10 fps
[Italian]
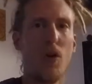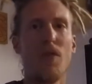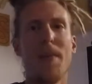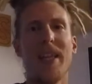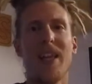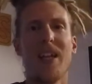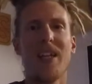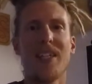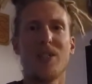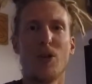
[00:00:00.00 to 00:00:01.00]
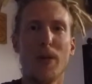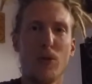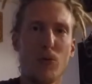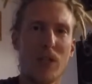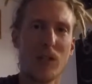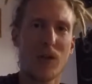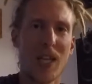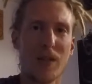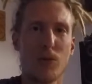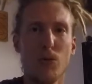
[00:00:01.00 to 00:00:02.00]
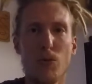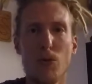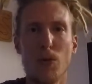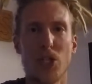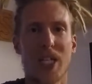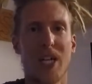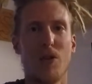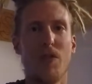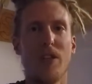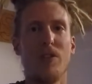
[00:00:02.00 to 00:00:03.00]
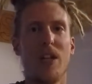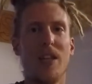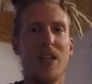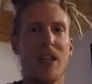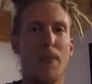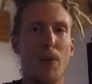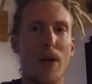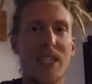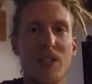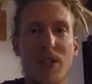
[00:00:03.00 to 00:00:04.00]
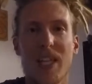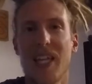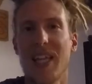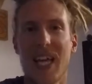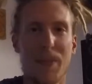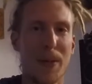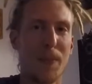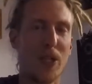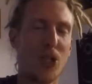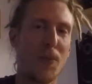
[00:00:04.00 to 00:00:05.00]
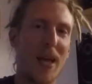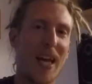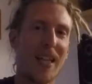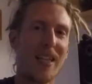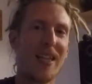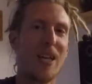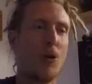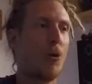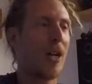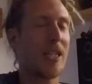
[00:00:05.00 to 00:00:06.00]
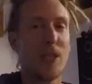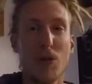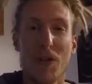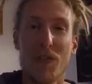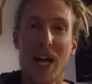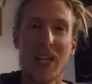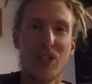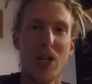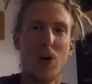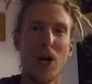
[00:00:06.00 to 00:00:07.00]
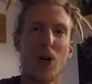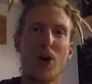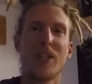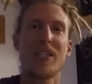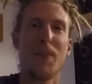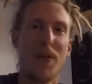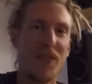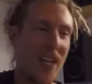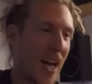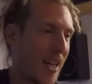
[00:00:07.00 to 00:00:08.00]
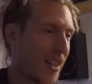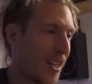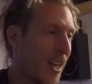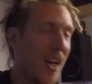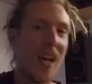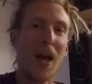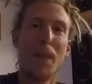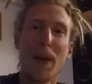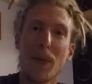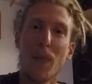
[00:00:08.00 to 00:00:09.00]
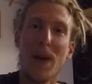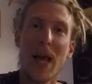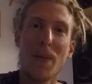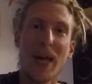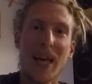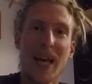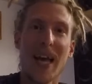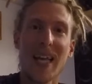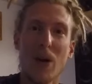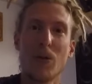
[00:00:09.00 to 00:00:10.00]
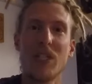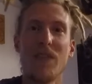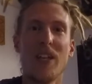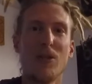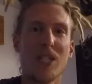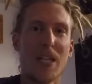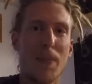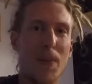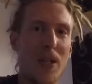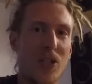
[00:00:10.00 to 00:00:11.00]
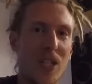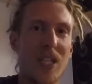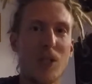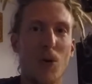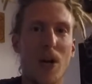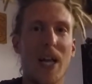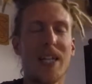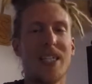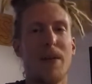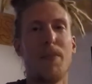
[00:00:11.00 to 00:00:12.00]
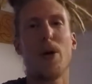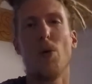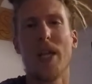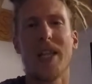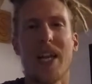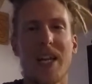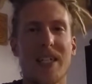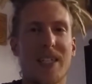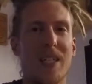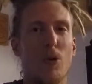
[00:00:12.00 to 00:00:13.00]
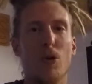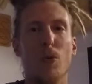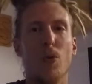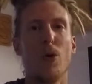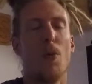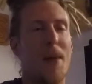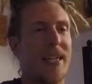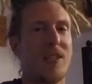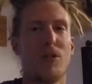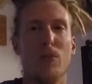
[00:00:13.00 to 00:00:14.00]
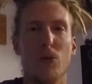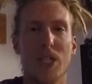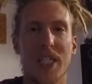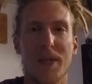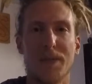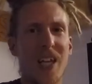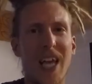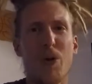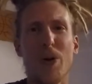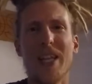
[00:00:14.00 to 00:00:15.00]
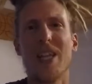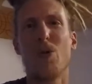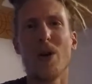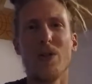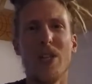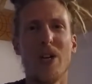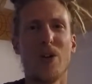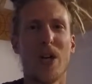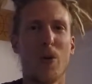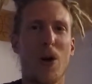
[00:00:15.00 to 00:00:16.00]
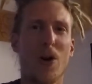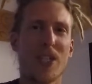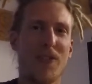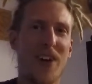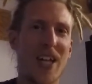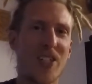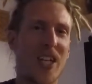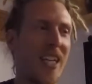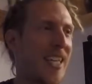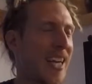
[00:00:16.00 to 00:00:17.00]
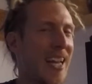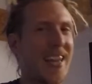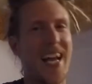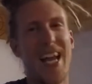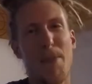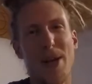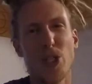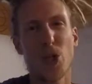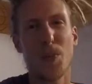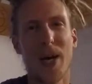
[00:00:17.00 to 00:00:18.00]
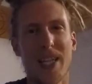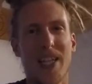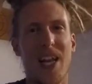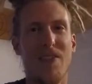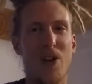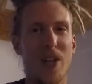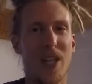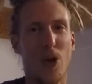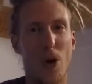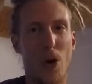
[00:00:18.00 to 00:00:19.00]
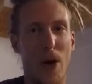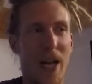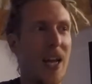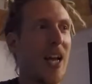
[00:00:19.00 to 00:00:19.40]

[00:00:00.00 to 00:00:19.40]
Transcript: Ovviamente all'inizio, come tutti, sono andato su YouTube, ho cercato video del tipo lezioni di chitarra per principianti o canzoni facili o accordi semplificati, ma il problema è che anche in questi video semplici chi suona è sempre un chitarrista o comunque un maestro di musica. E quindi quando dicono che qualcosa è facile, in realtà la maggior parte delle volte non lo è